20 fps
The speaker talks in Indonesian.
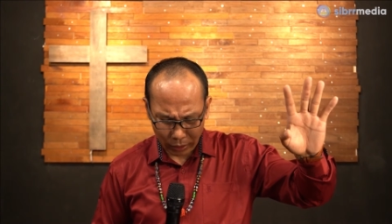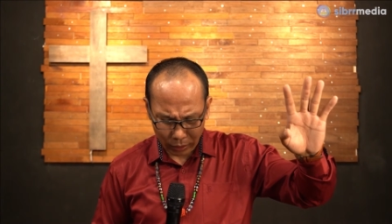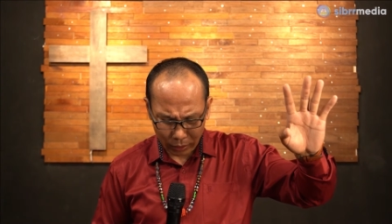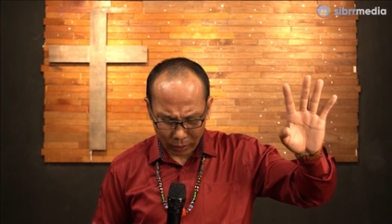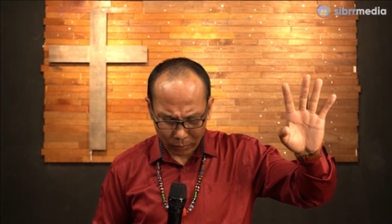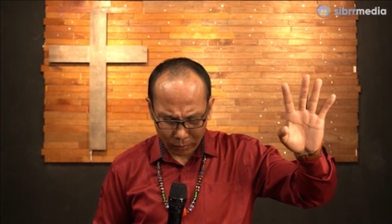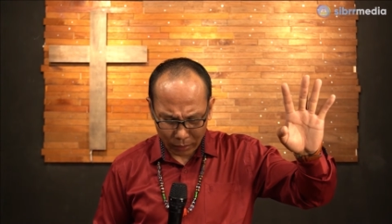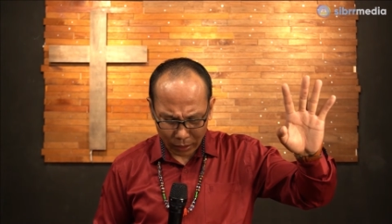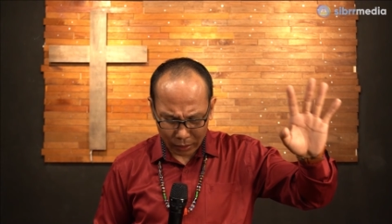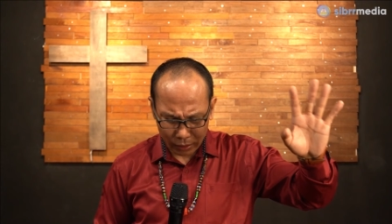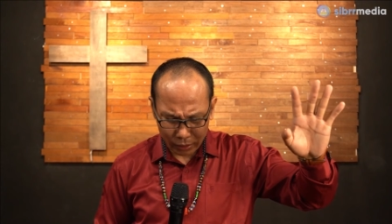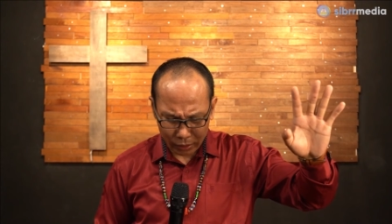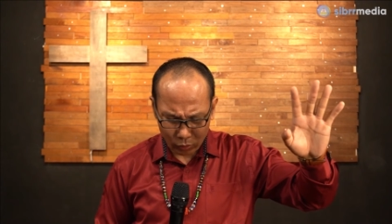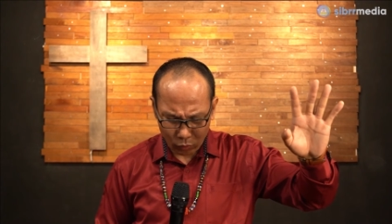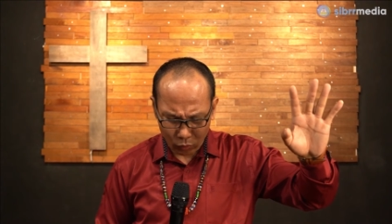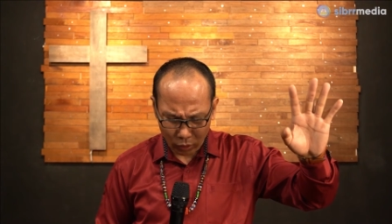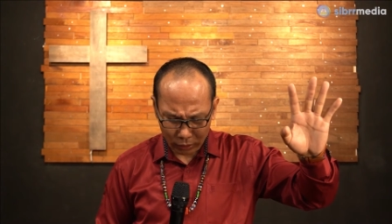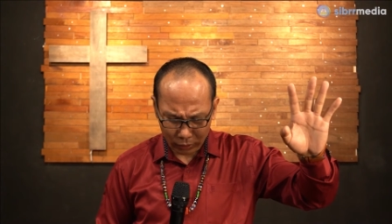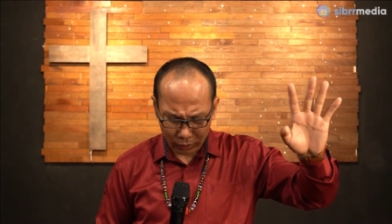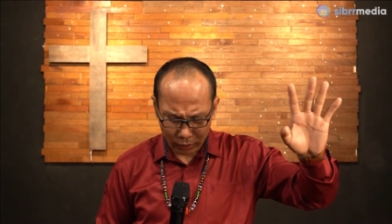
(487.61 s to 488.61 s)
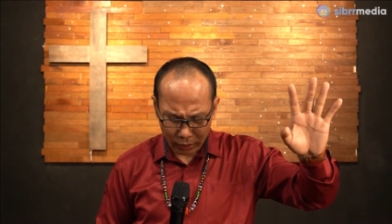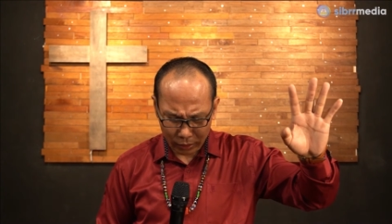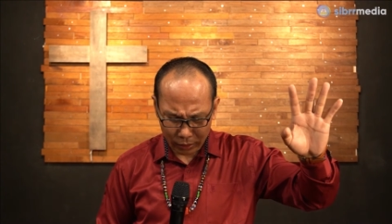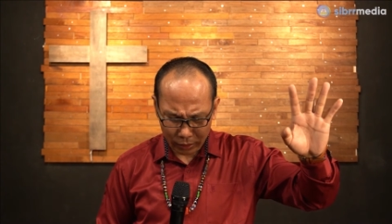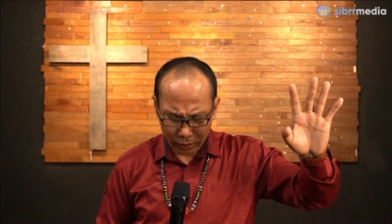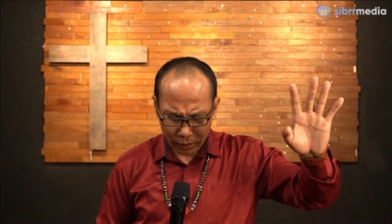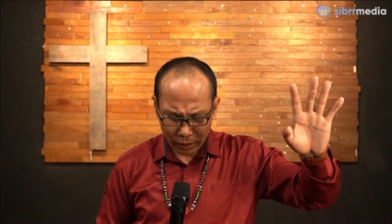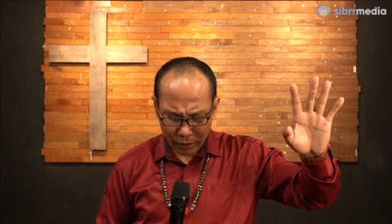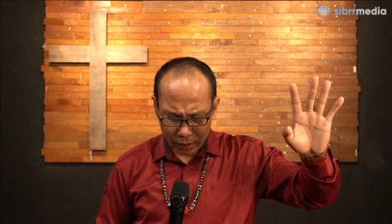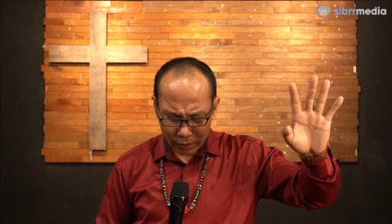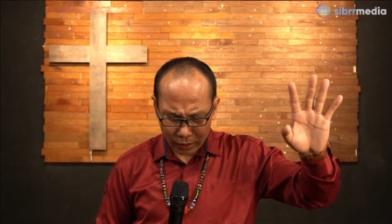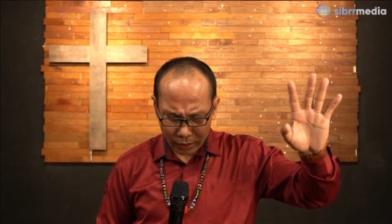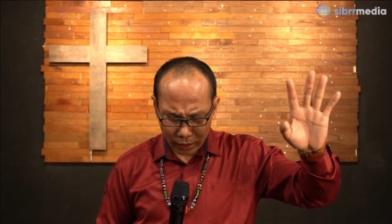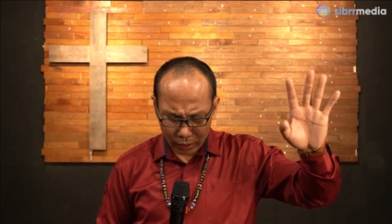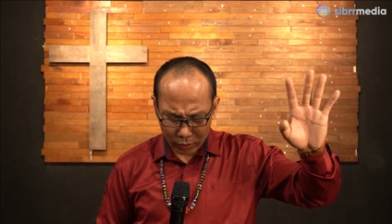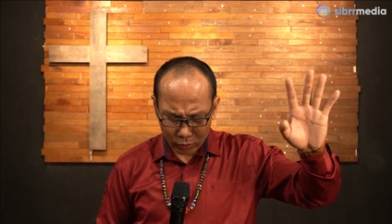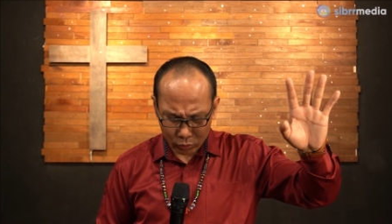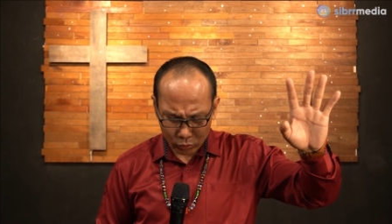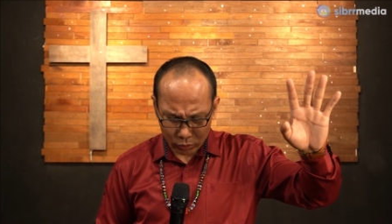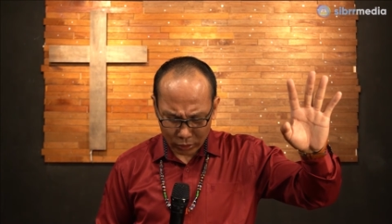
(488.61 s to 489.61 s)
yang lemah dikuatkan,
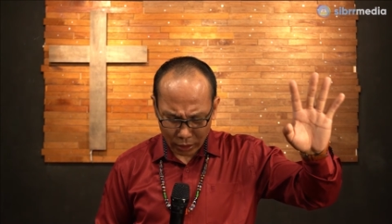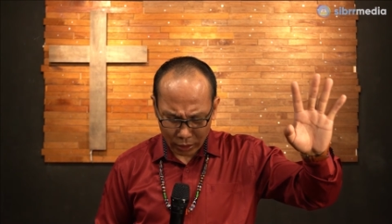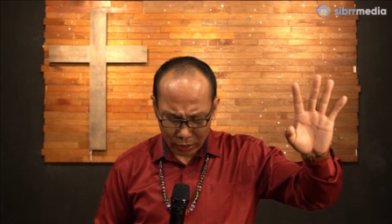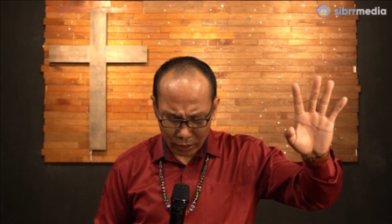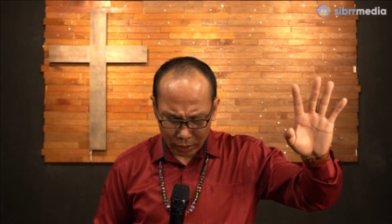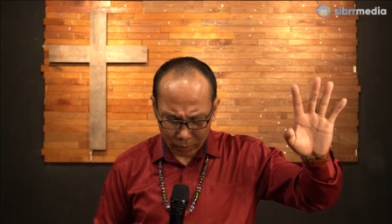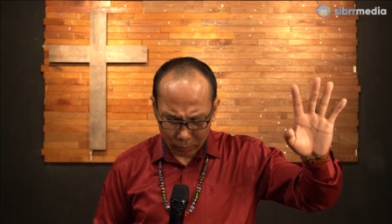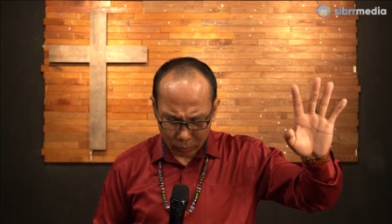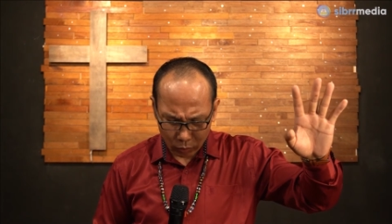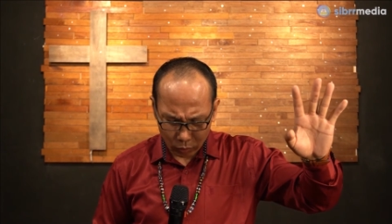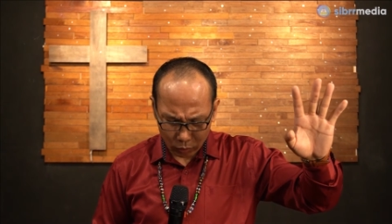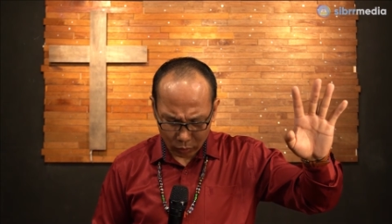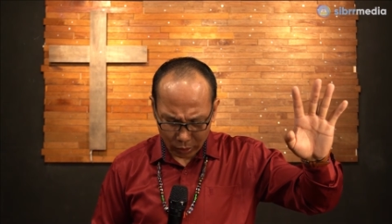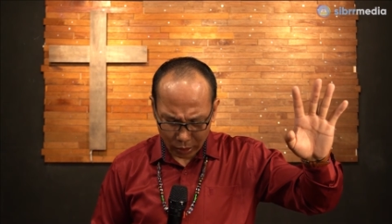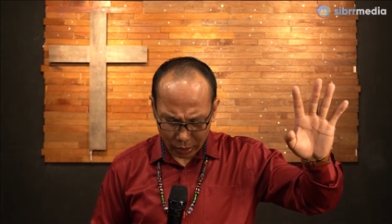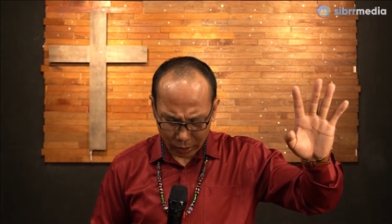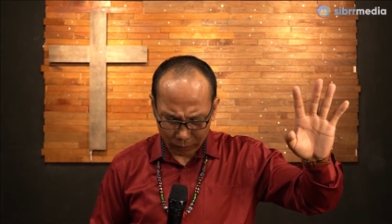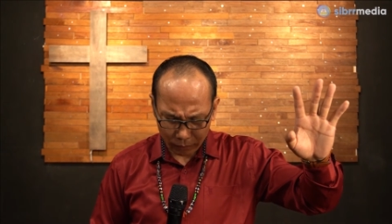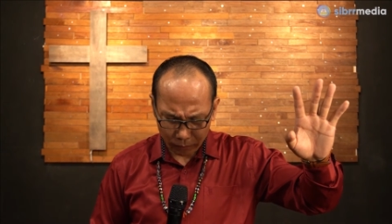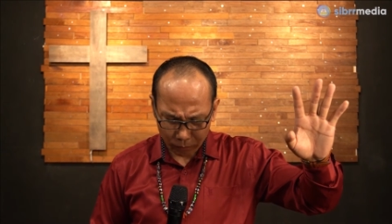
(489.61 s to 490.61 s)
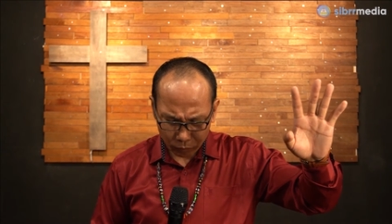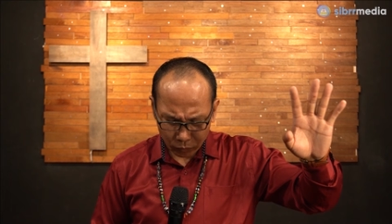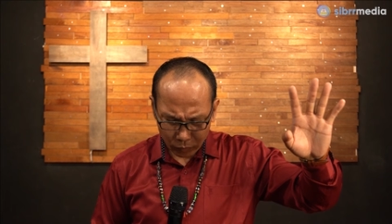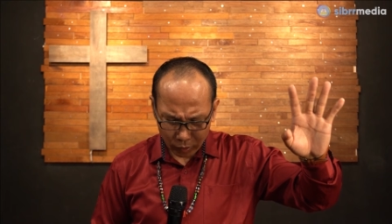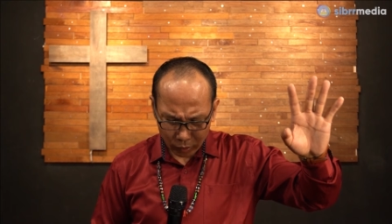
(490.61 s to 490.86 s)
yang susah dihiburkan.